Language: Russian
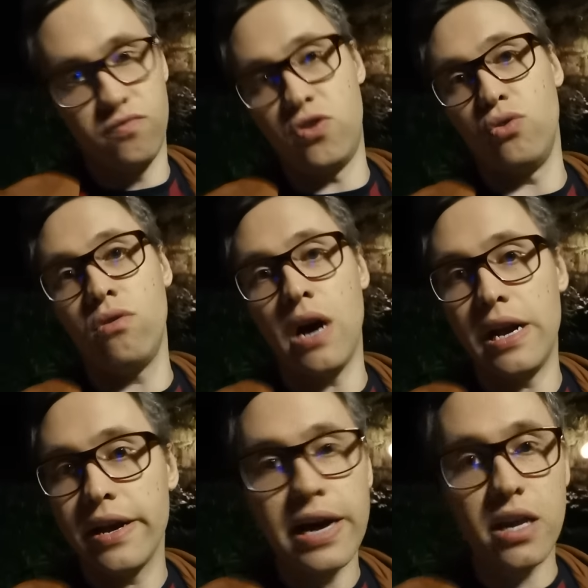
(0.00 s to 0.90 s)
Все,
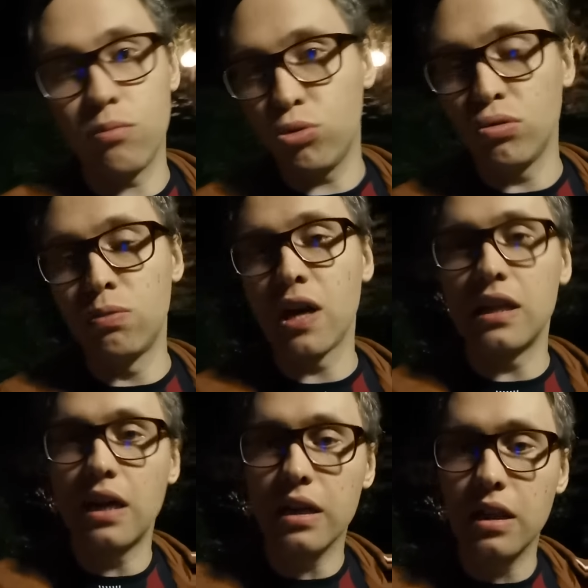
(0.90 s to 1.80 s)
олигархи будут
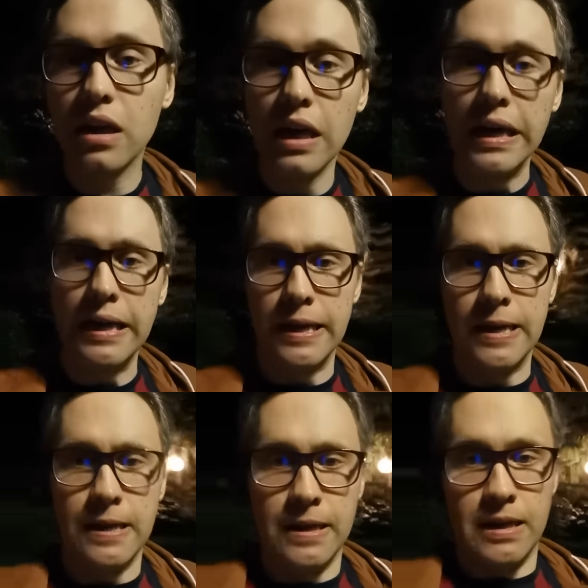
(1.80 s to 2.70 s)
благодарны.
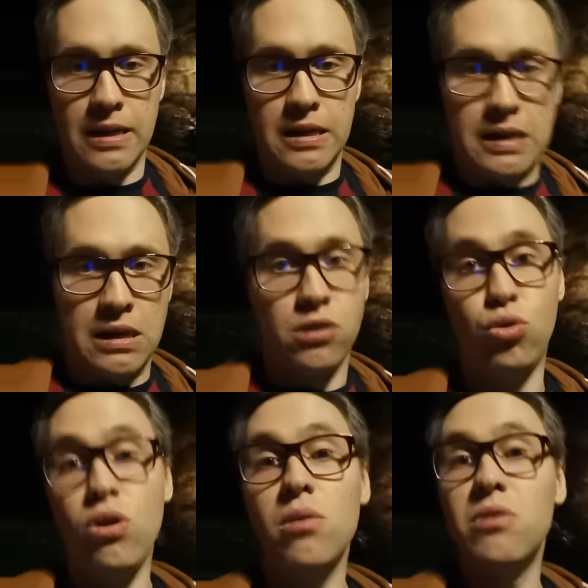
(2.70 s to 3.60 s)

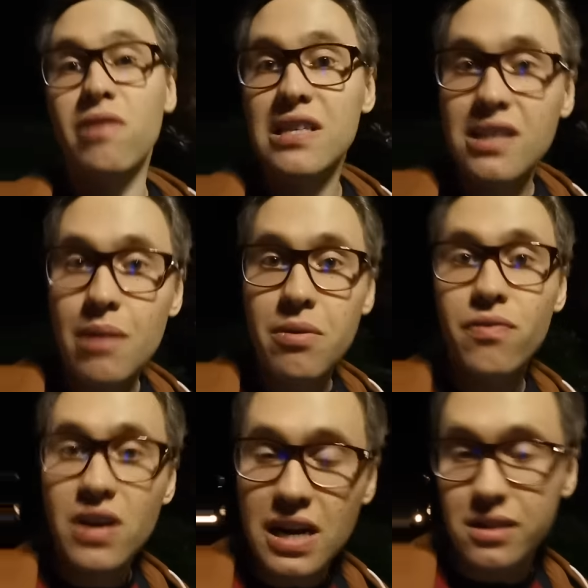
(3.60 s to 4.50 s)
К другим
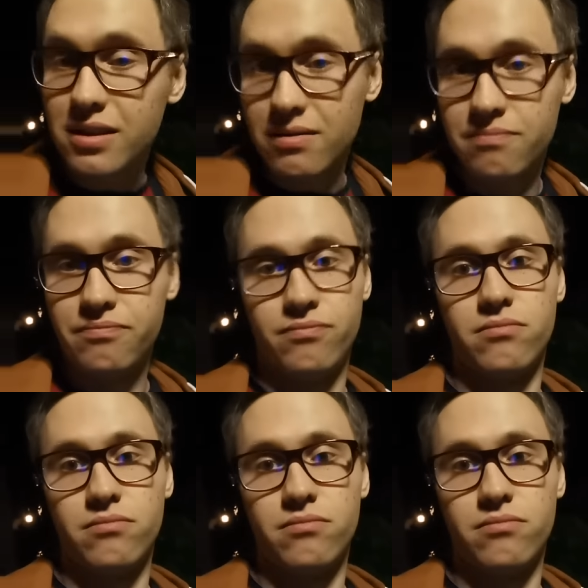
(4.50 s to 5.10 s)
новостям вкратце.